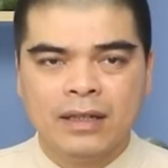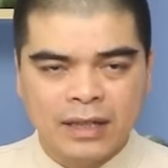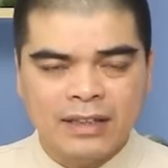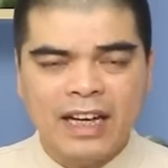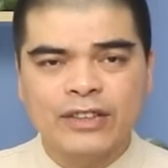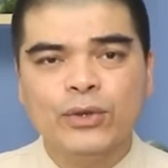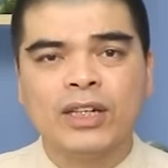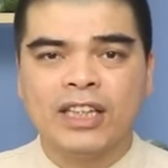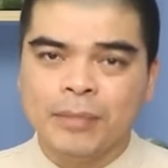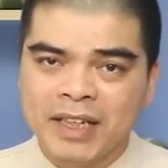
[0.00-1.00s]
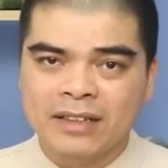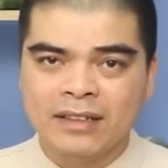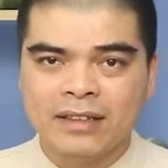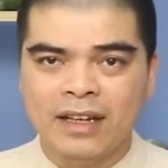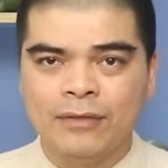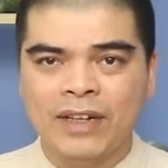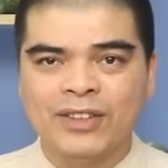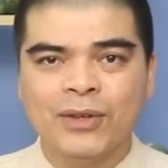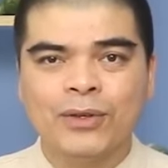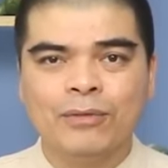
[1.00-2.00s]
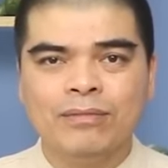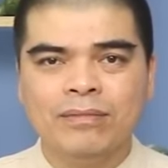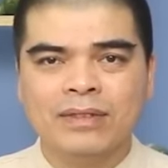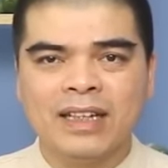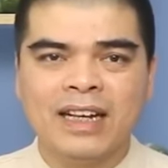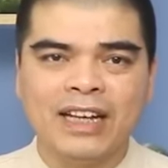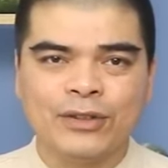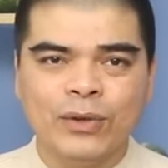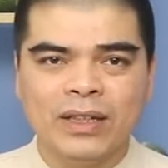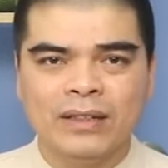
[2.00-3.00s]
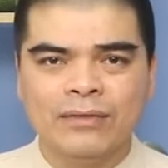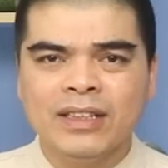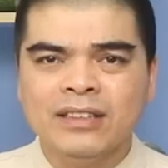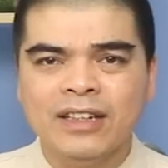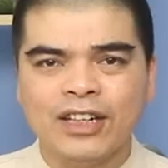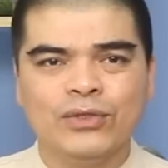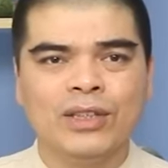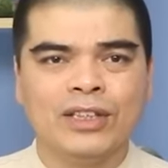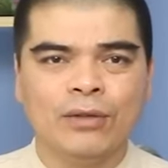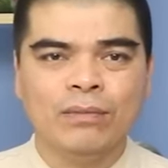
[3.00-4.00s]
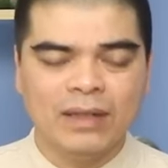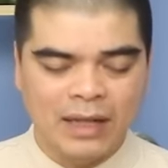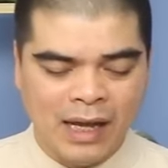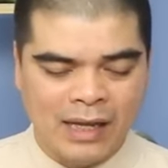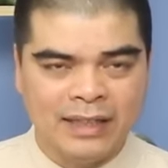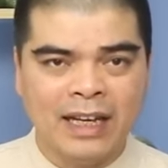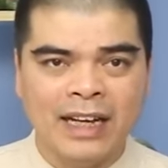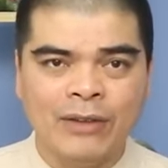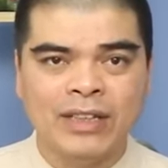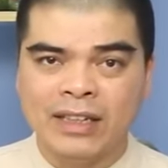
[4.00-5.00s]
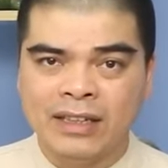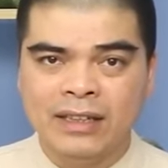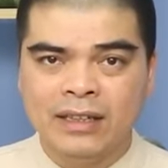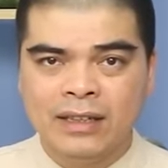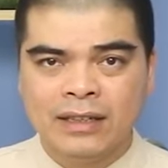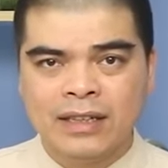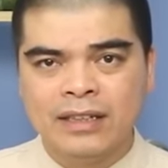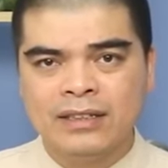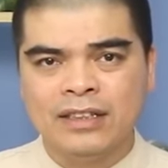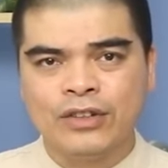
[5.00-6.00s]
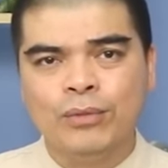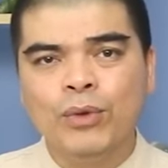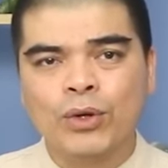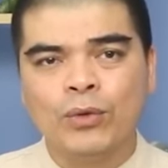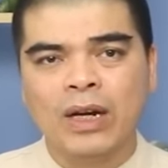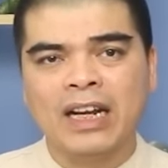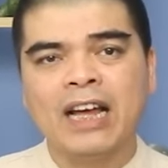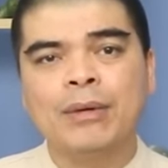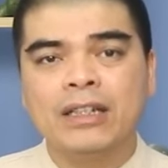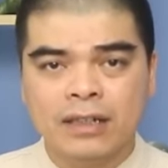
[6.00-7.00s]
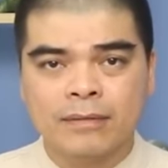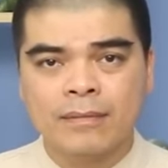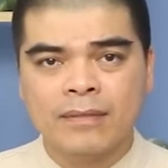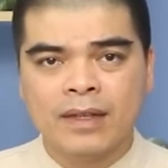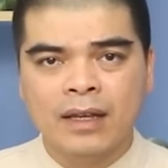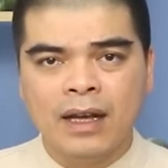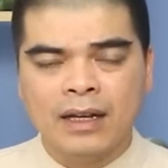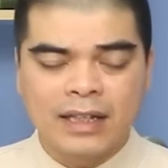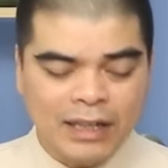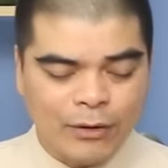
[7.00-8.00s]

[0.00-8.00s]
Hiện tại tôi ở Thái Bình và tôi cũng thấy làng tôi vẫn giữ được cái truyền thống là nhà nào nhà đấy thì chỉ có một hoặc là hai bát hương. À, khi